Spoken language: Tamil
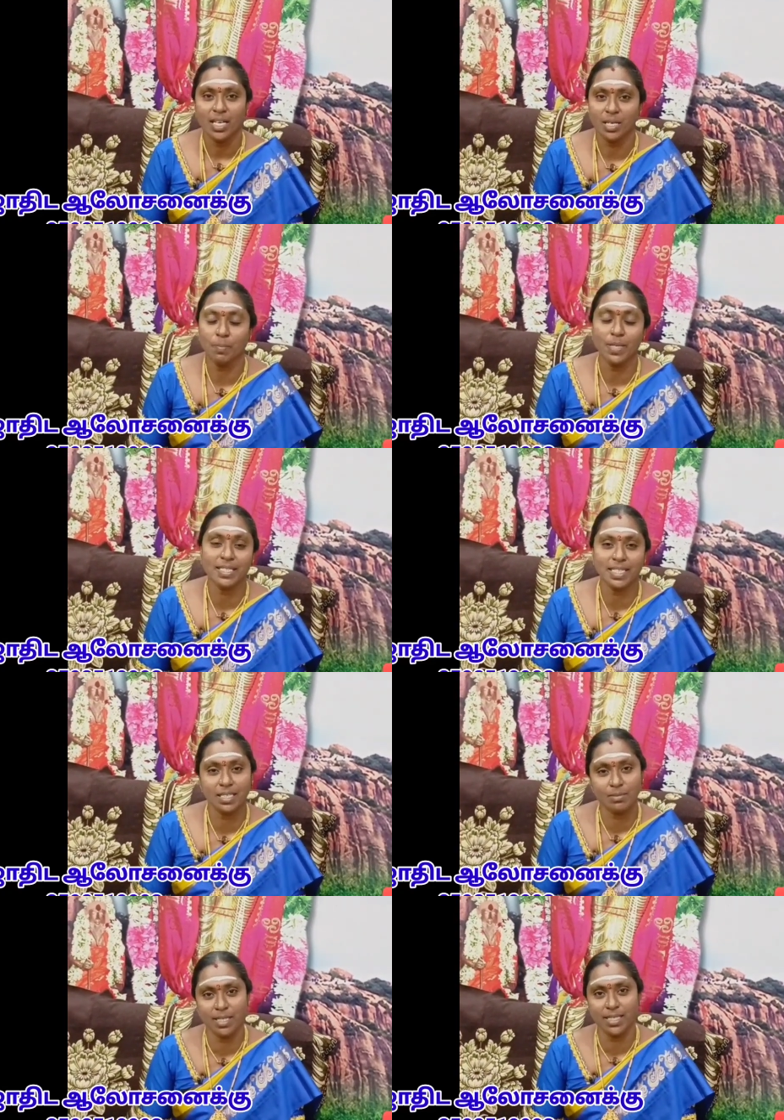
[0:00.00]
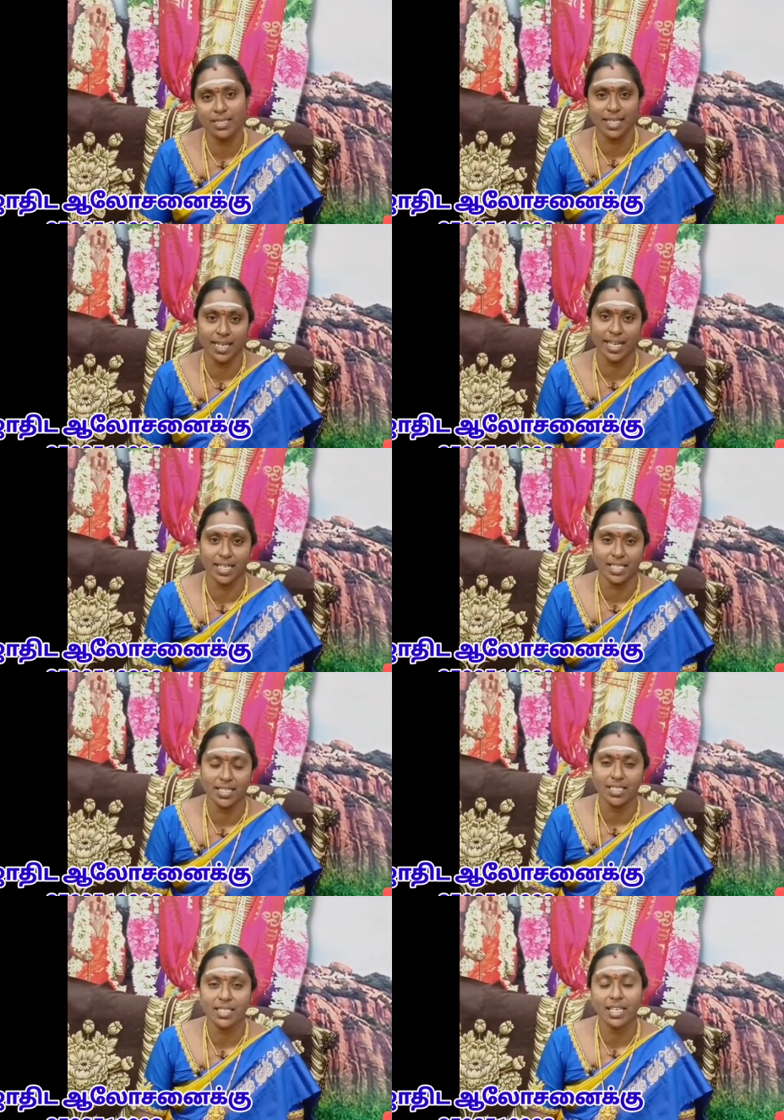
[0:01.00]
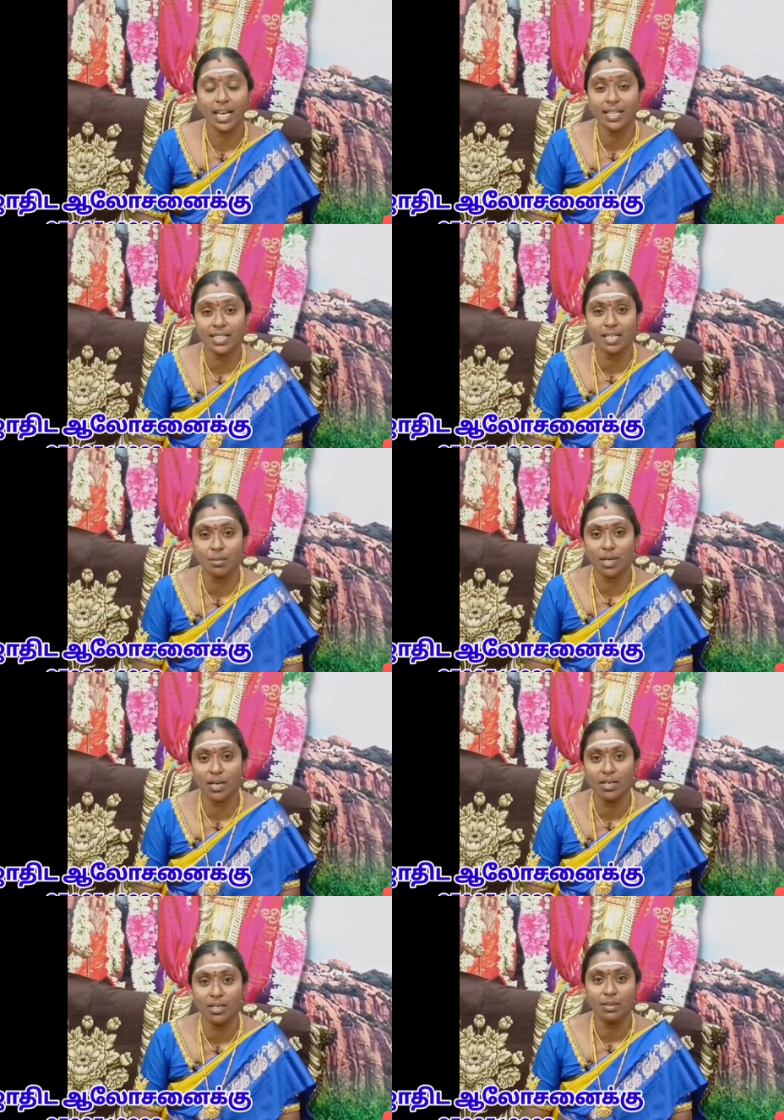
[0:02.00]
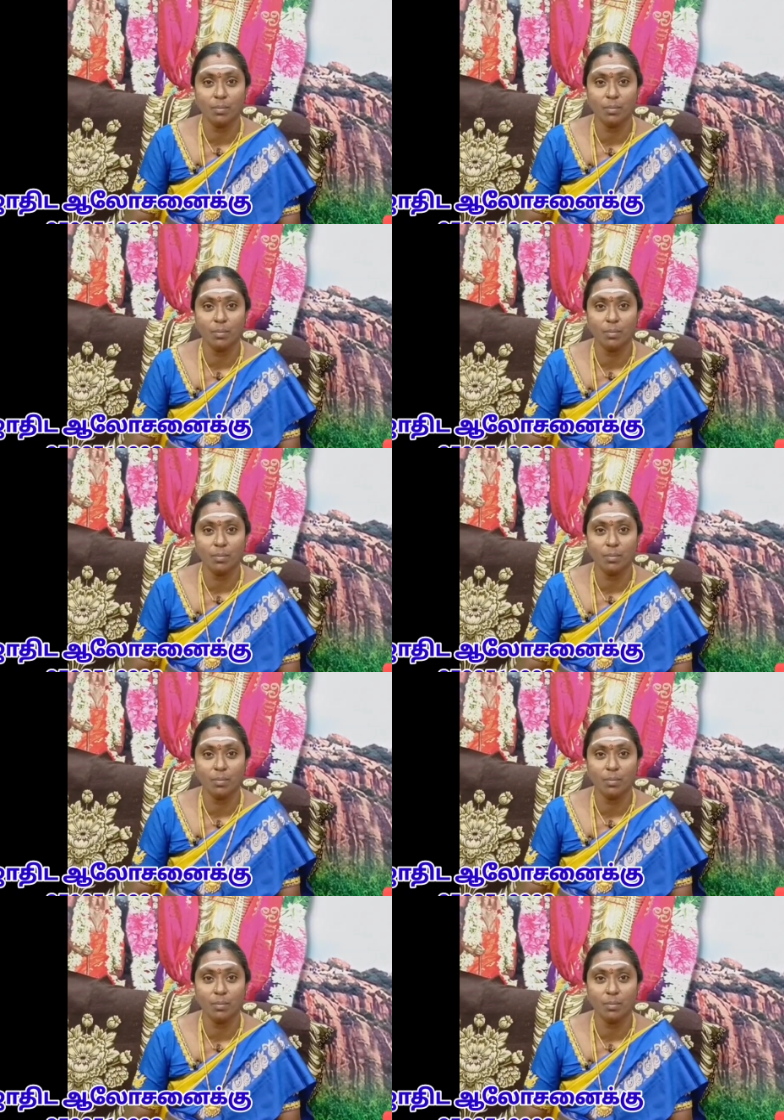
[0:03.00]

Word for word: இப்போ திருமண தடை ஏன் திருமணம்